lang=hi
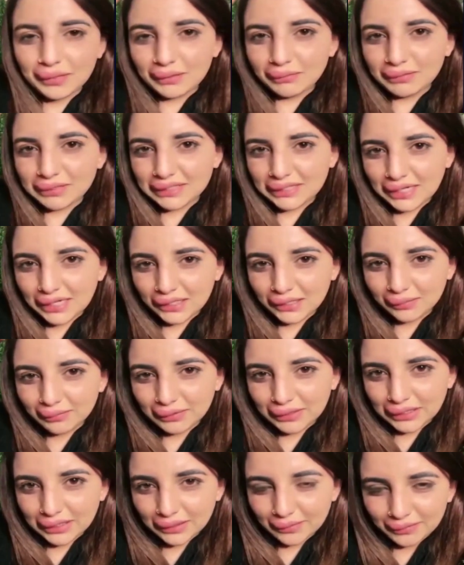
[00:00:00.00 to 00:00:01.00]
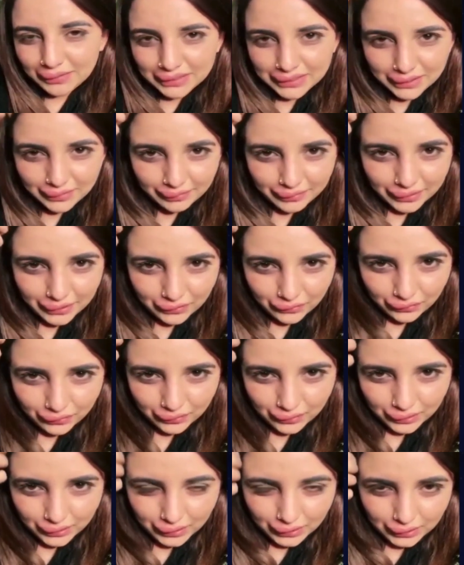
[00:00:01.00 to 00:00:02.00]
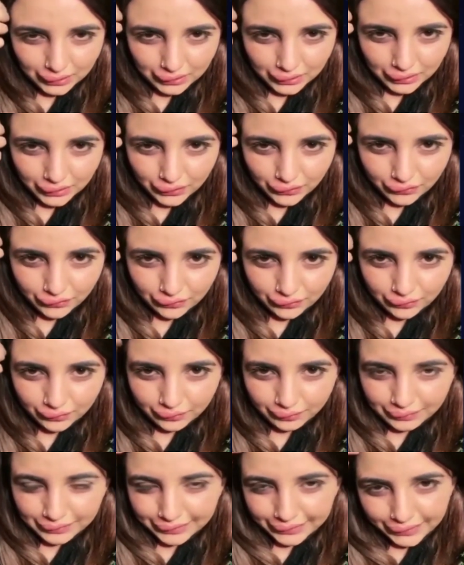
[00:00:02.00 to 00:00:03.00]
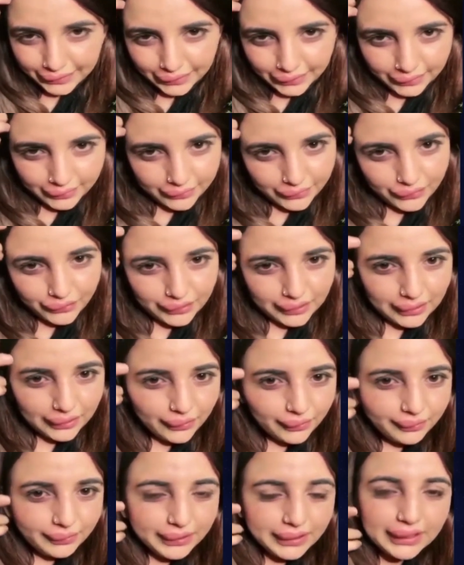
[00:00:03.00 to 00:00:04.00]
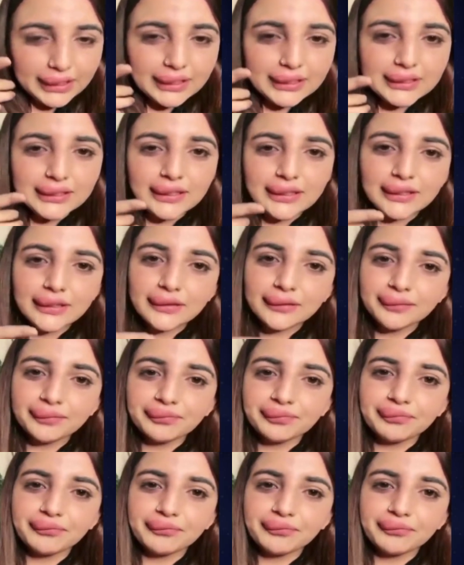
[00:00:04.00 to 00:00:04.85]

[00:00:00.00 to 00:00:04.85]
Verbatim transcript: मेरे पास खाने पीने के पैसे भी ना हो तो फिर जो है तो मैंने कहा चलें